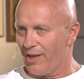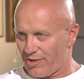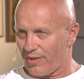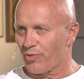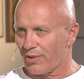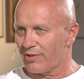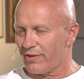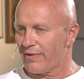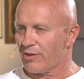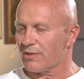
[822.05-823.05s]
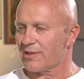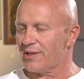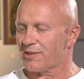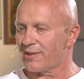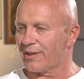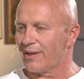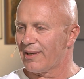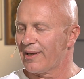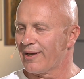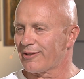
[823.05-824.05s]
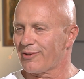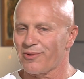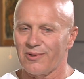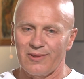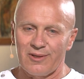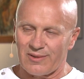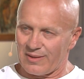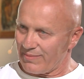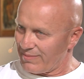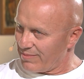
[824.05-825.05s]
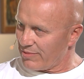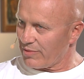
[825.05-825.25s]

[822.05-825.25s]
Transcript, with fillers: się przygotować do sesji ktoś inny tam